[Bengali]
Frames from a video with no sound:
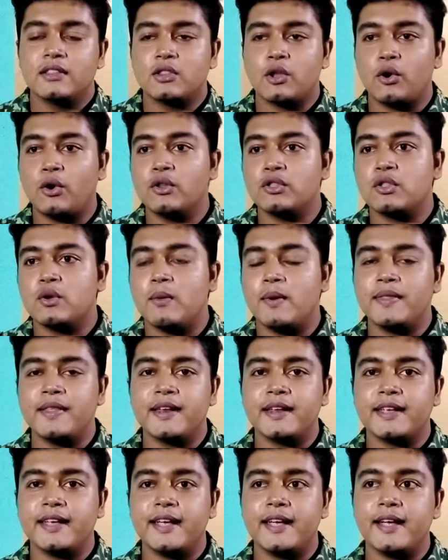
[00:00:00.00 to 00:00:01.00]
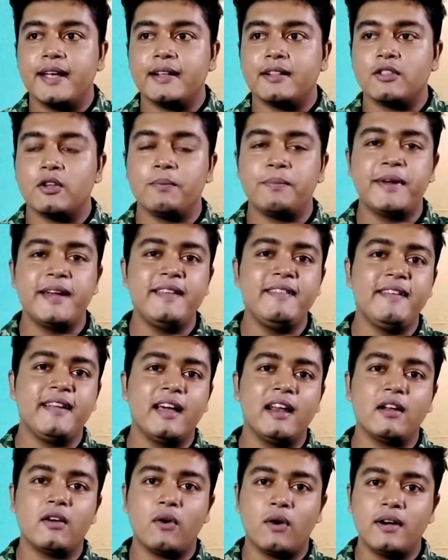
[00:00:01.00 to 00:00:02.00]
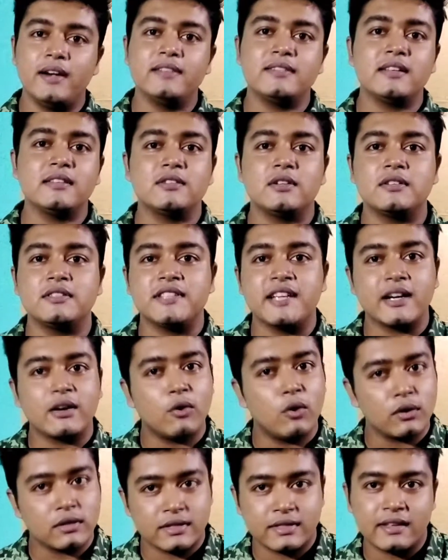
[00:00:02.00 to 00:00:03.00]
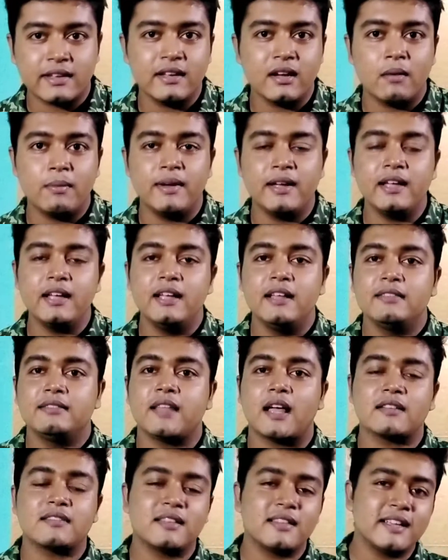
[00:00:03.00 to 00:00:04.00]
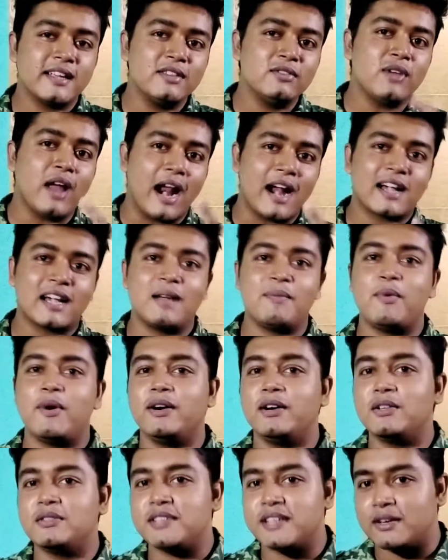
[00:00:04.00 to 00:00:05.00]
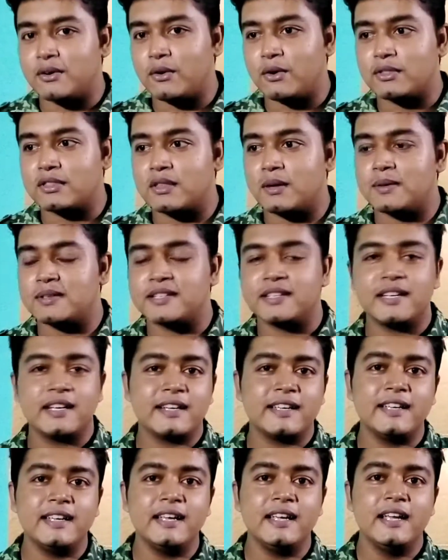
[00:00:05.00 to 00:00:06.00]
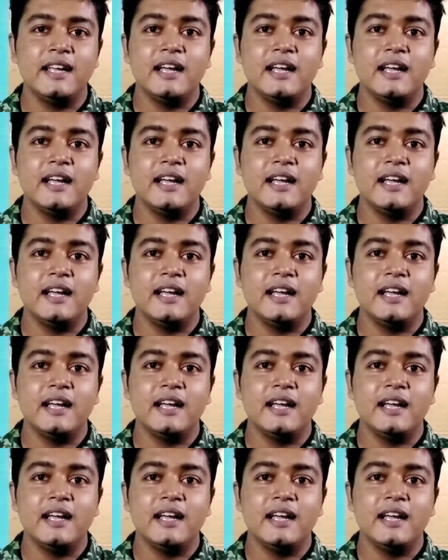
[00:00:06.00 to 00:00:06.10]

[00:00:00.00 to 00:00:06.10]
তখন তোমাদেরকে তো ফিজিক্যাল কন্ডিশন তো চেক করতেই হবে তার সাথে কিন্তু আটটা পয়েন্টও চেক করতে হবে সেটা কি